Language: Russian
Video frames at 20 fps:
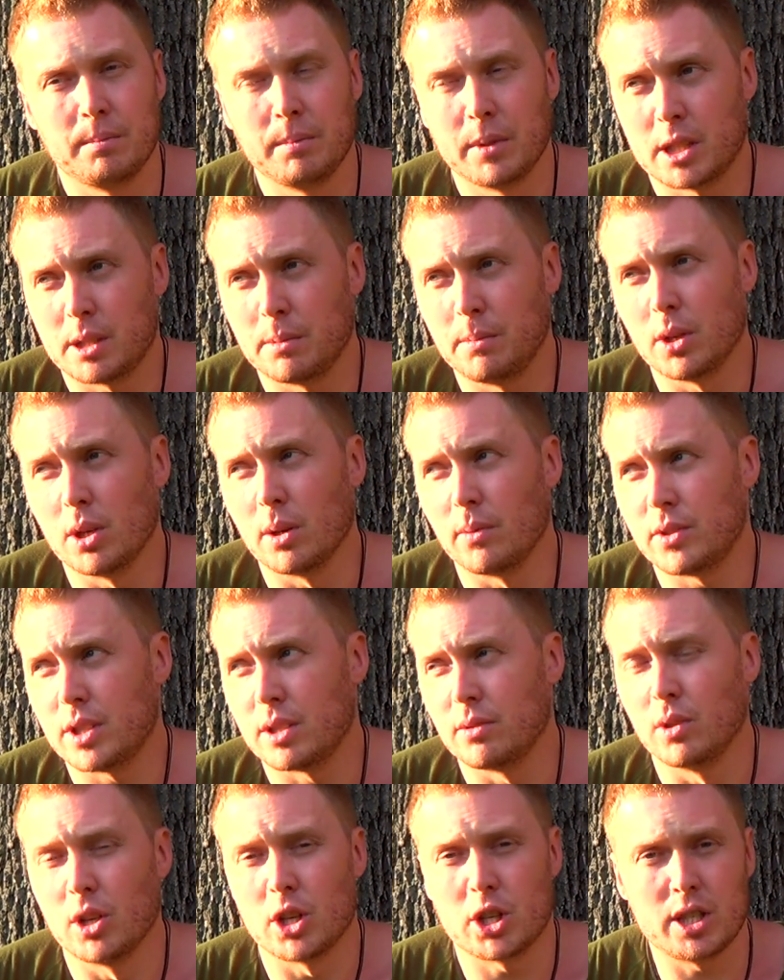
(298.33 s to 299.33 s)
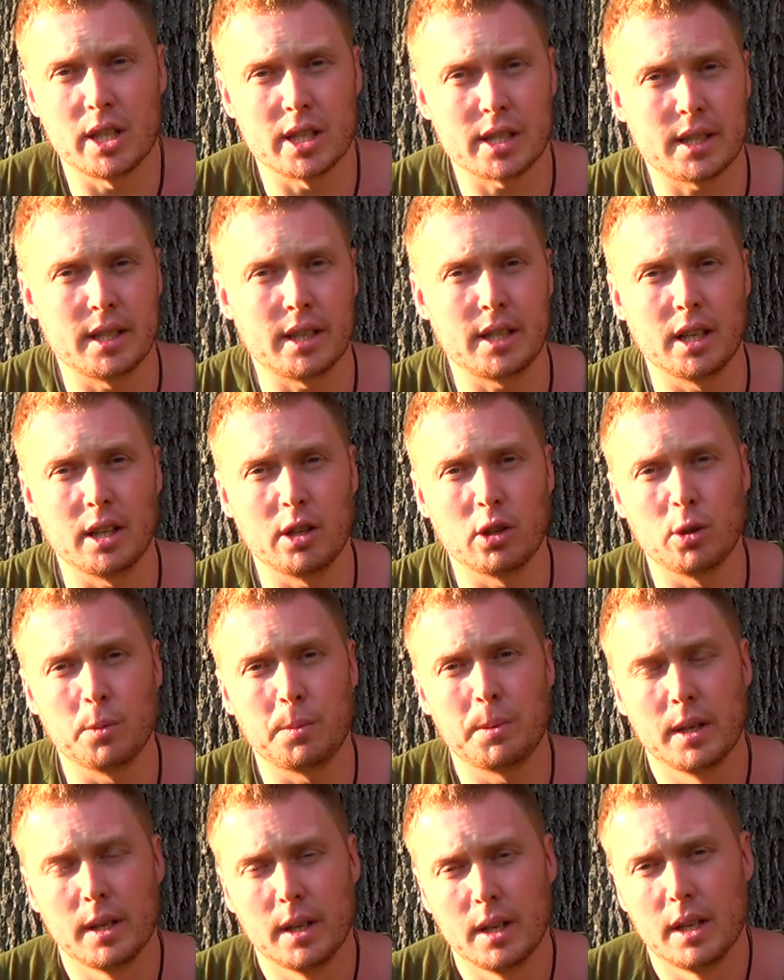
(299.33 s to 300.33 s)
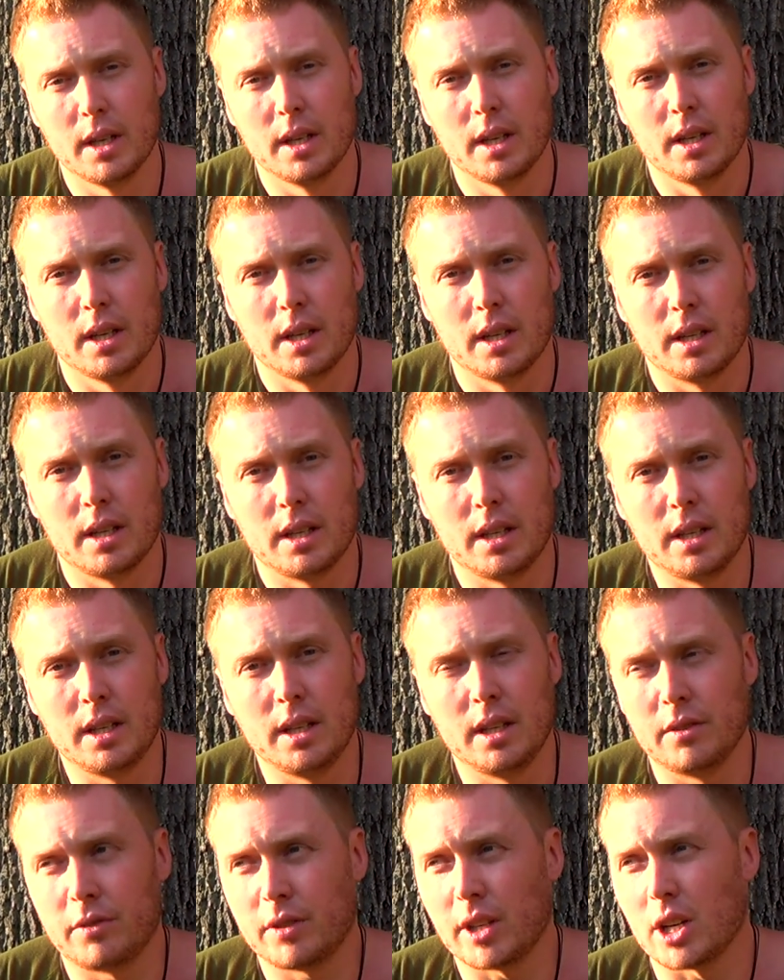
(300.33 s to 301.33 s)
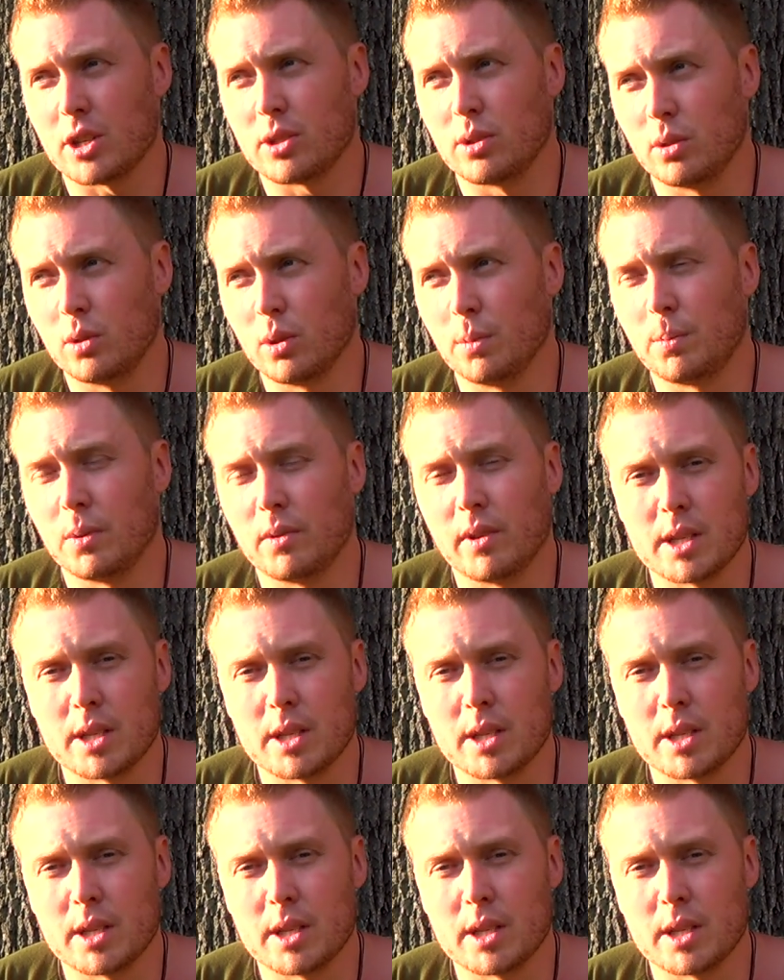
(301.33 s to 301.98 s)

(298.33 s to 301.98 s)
Мы соберем всего лишь несколько групп, и в каждую группу